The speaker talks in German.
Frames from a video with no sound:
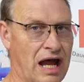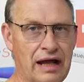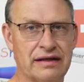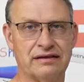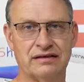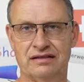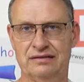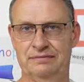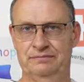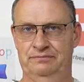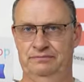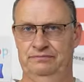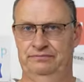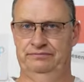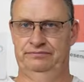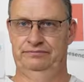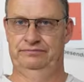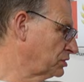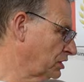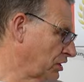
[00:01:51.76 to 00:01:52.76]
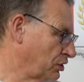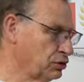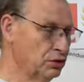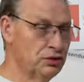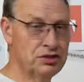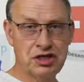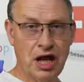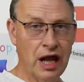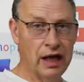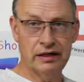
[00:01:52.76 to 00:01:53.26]
hat. Den
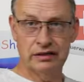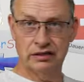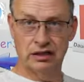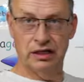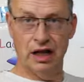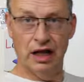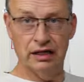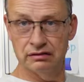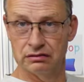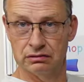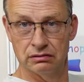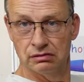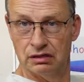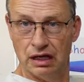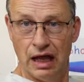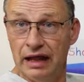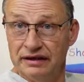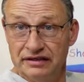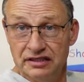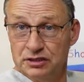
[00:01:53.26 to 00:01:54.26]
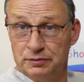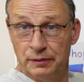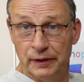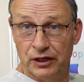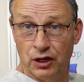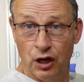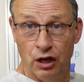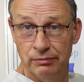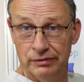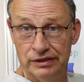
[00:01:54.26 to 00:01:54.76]
Kühlschrank, den hat er gratis
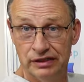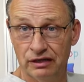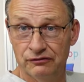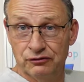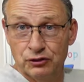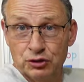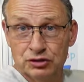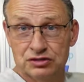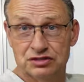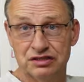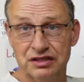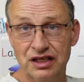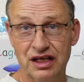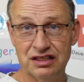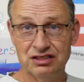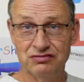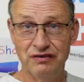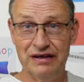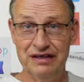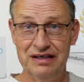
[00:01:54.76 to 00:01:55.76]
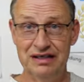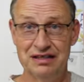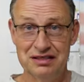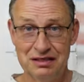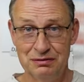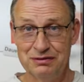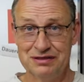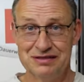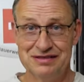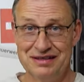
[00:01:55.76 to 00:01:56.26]
bekommen, er funktioniert zwar nicht,
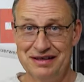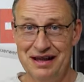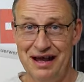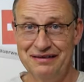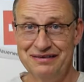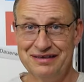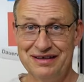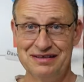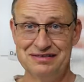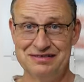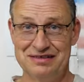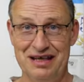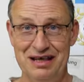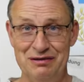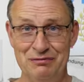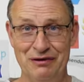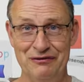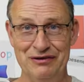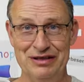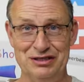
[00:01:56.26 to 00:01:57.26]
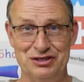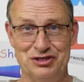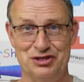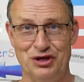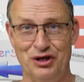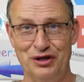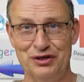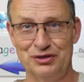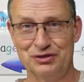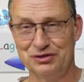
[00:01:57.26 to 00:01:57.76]
aber das ist ein anderes Thema, weil die
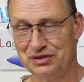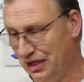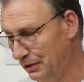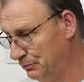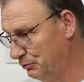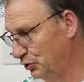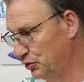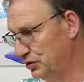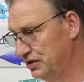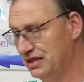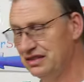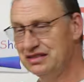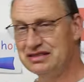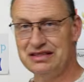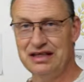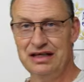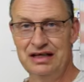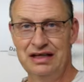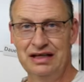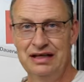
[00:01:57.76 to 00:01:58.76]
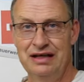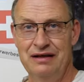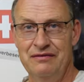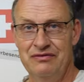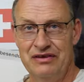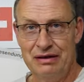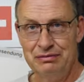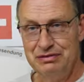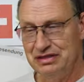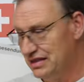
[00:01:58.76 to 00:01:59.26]
Steuerung kaputt ist.
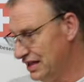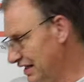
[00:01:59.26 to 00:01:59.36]
Dann habe ich